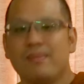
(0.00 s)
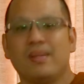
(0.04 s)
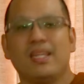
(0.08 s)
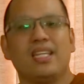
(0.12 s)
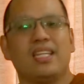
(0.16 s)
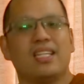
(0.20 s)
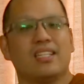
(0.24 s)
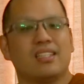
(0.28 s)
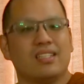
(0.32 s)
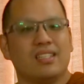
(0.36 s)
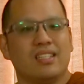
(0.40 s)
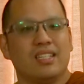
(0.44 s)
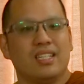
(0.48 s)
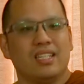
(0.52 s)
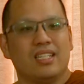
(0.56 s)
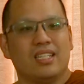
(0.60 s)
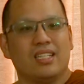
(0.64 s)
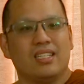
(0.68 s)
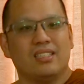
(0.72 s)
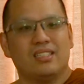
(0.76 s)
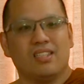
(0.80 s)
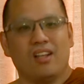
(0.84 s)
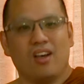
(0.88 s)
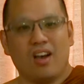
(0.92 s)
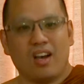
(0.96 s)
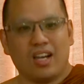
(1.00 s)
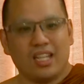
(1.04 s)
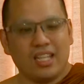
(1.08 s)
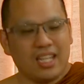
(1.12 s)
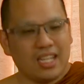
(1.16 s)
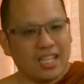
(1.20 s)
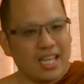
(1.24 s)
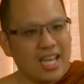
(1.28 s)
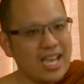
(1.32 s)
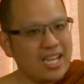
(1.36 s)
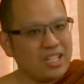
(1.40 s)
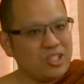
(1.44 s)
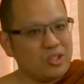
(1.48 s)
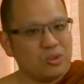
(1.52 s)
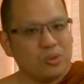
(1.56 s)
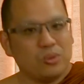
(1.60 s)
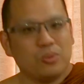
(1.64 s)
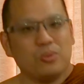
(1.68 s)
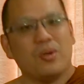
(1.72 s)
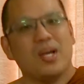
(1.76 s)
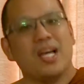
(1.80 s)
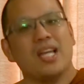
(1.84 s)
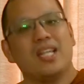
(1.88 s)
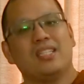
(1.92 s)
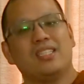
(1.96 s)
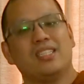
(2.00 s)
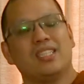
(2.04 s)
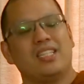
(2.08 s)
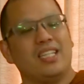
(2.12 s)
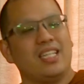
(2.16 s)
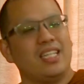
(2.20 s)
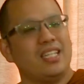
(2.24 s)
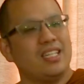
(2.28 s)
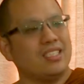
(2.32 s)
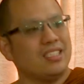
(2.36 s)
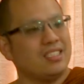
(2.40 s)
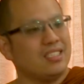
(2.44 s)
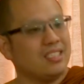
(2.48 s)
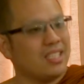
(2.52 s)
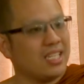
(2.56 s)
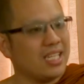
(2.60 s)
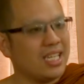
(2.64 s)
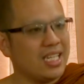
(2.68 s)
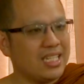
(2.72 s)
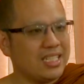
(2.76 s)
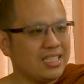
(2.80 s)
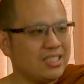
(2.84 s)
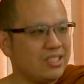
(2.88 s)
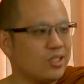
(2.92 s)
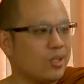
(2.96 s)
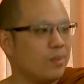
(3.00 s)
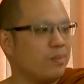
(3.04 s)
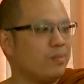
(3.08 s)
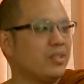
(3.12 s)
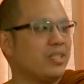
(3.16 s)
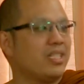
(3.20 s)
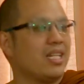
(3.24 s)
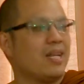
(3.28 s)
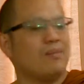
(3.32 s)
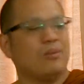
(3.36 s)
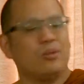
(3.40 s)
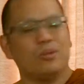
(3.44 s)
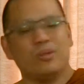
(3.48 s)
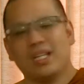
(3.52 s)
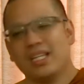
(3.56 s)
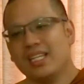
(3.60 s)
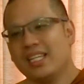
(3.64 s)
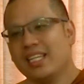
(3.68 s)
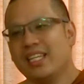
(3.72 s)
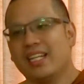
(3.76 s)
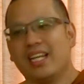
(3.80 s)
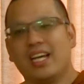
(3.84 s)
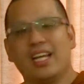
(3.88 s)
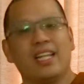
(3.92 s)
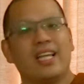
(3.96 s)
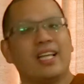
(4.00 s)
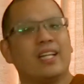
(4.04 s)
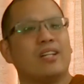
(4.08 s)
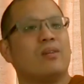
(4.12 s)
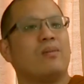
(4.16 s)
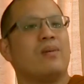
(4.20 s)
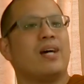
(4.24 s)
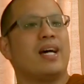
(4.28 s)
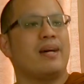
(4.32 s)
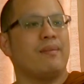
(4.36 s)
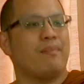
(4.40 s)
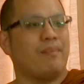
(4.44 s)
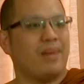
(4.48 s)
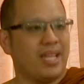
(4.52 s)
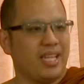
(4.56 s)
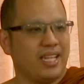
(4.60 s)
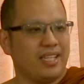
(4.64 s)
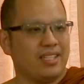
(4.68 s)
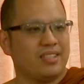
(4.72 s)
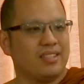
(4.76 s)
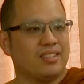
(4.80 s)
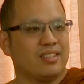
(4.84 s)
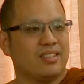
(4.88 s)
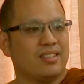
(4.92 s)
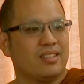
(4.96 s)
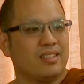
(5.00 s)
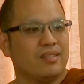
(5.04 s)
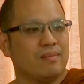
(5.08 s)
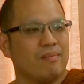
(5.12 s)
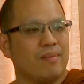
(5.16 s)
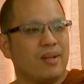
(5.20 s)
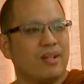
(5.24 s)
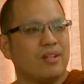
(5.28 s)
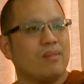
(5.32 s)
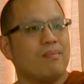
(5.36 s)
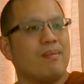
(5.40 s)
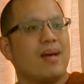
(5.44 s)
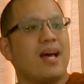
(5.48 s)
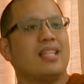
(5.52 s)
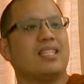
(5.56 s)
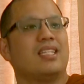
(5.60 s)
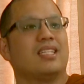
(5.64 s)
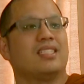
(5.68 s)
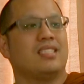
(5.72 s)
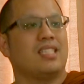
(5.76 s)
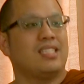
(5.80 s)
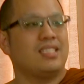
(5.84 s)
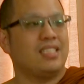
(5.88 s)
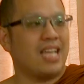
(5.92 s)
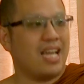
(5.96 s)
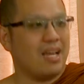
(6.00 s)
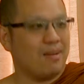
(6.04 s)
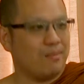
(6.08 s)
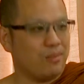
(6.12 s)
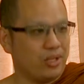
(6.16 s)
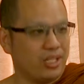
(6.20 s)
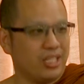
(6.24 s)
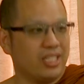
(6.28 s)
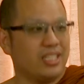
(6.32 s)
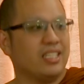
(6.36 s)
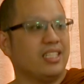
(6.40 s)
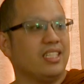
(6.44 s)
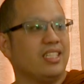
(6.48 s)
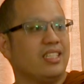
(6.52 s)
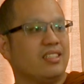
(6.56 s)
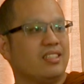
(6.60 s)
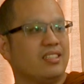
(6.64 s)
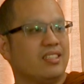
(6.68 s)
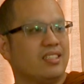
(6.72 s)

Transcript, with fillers: ไปอีกจะออกกำลังกายทุกวันจะเรียนหนังสือให้จบจะทำธุรกิจอะไรก็ว่าไปมันก็มาจากสัจจะหมดเลย